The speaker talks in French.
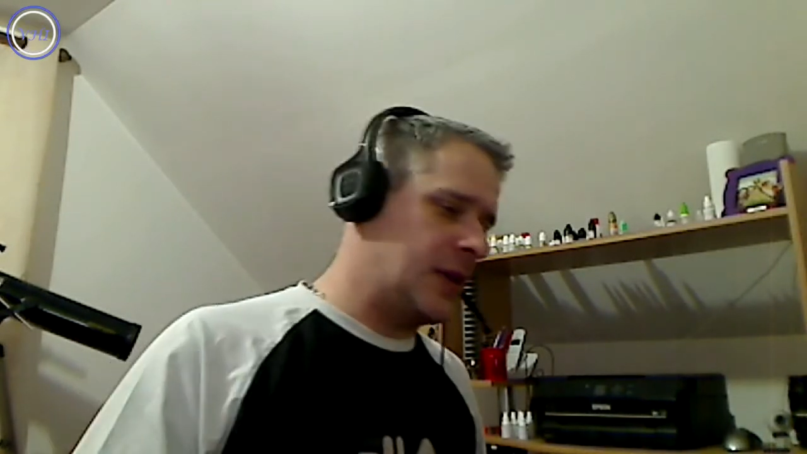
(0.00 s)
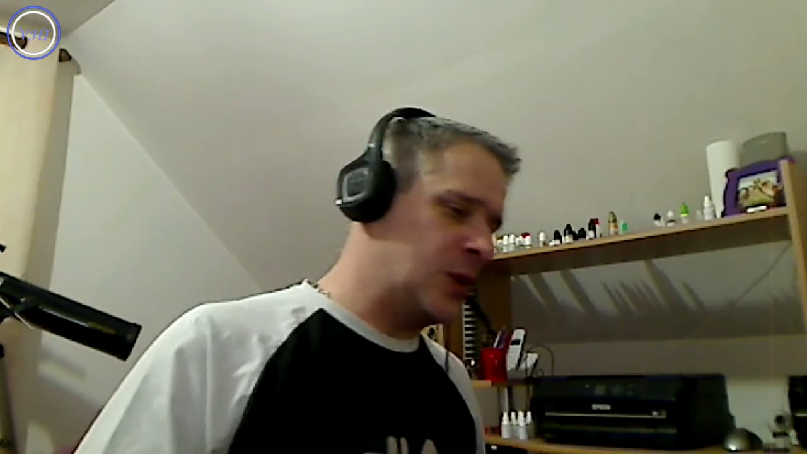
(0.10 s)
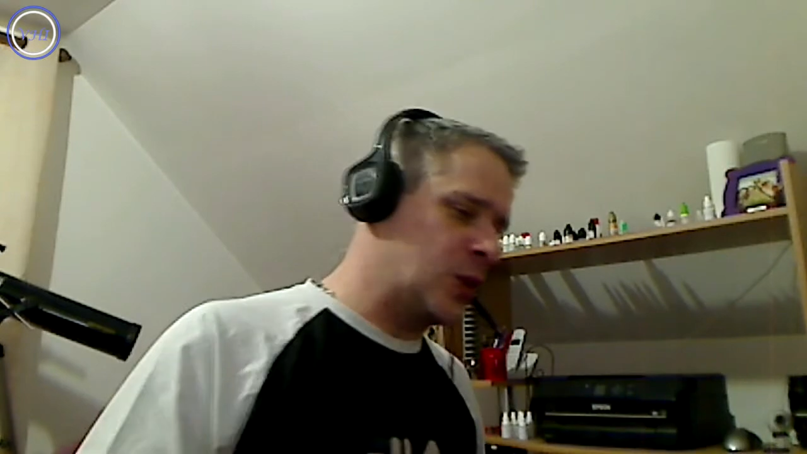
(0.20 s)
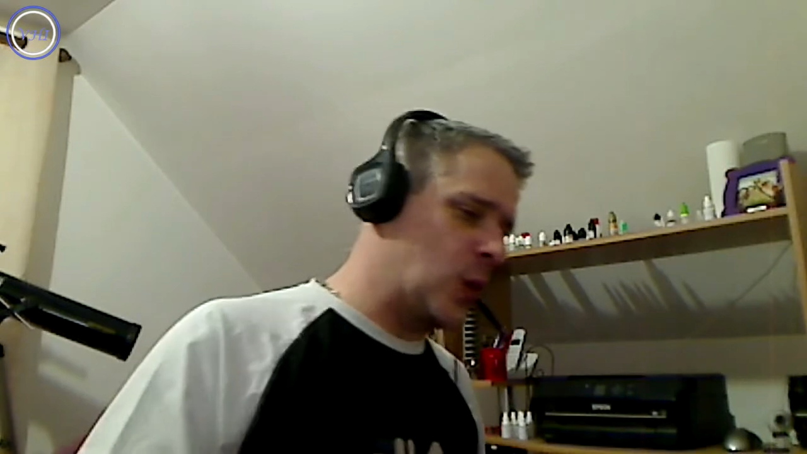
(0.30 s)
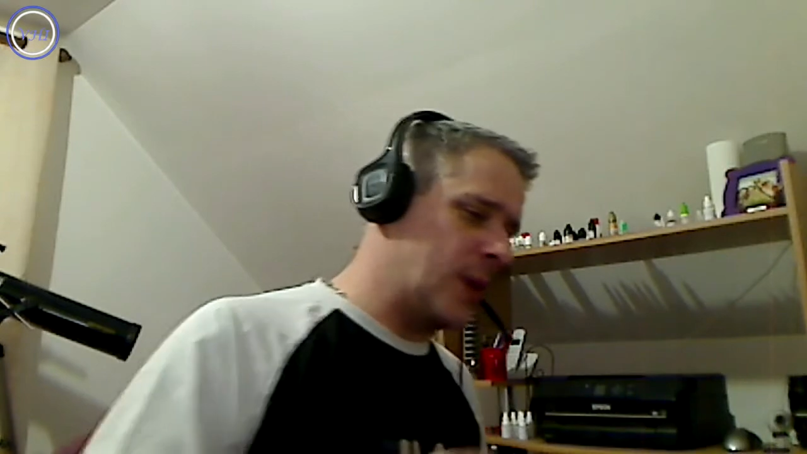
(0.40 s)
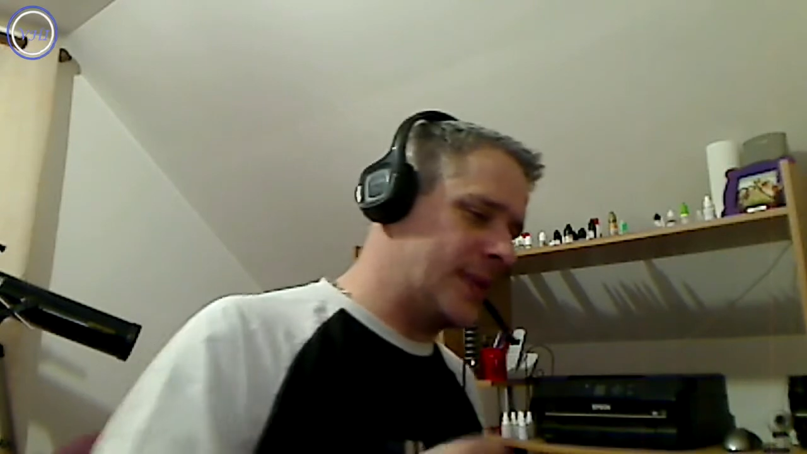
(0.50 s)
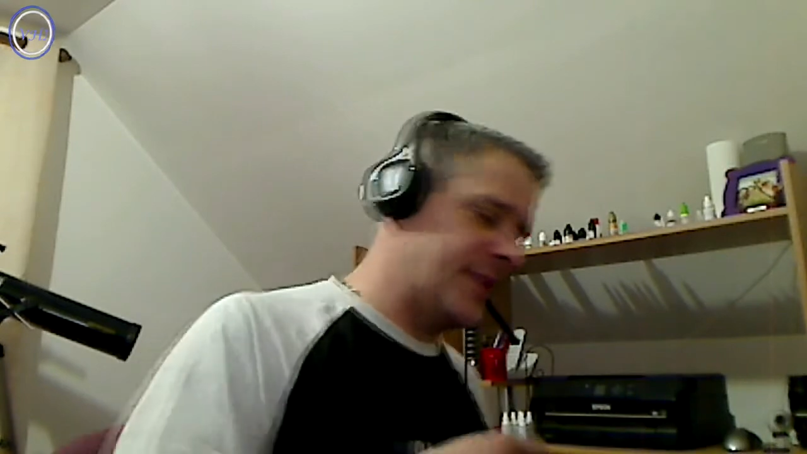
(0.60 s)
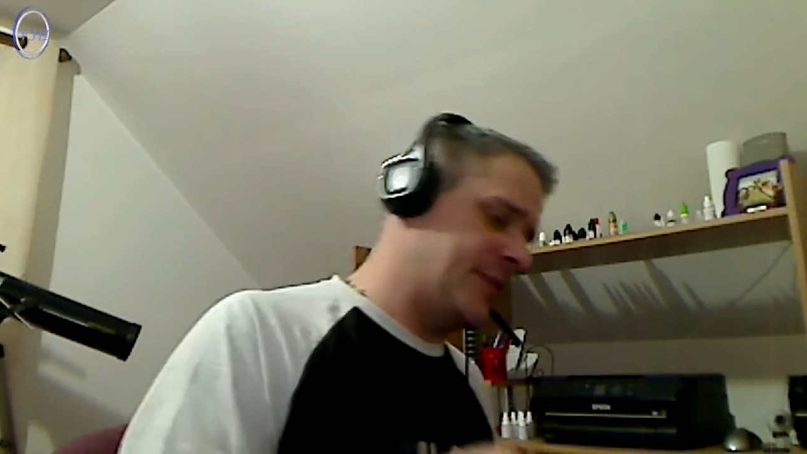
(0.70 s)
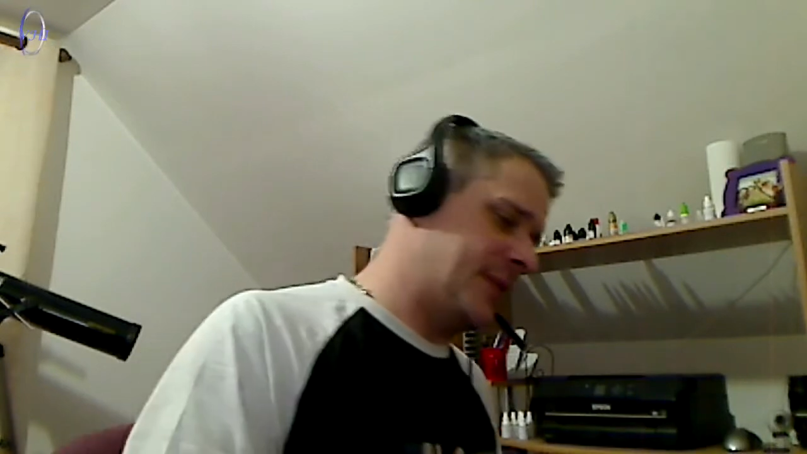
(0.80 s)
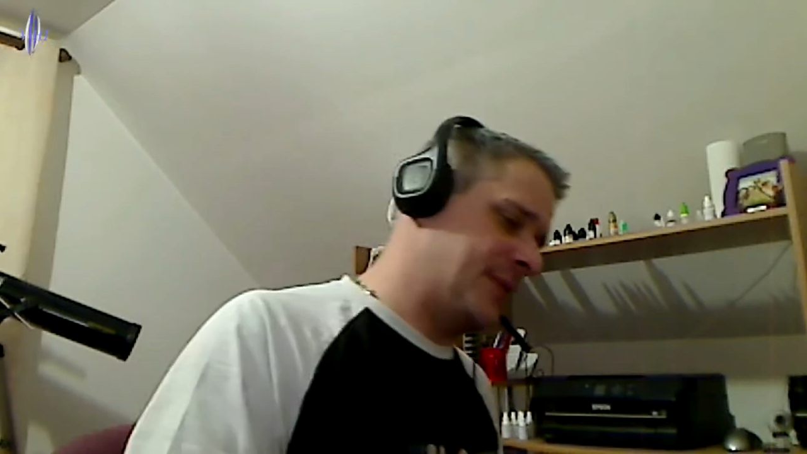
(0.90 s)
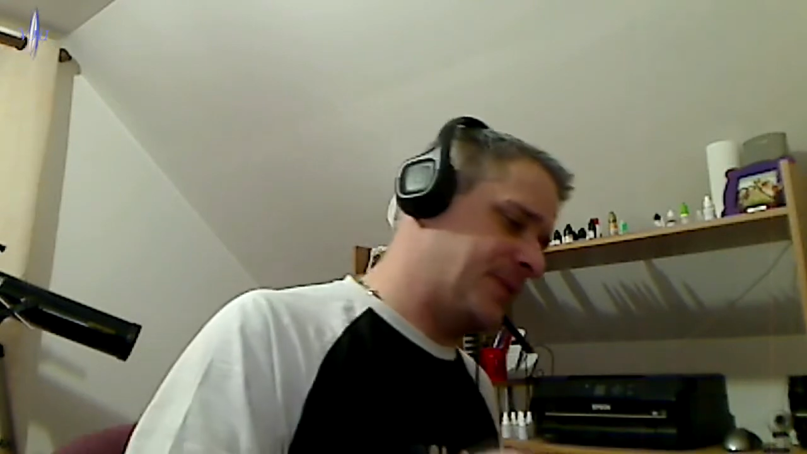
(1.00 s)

Le troisième.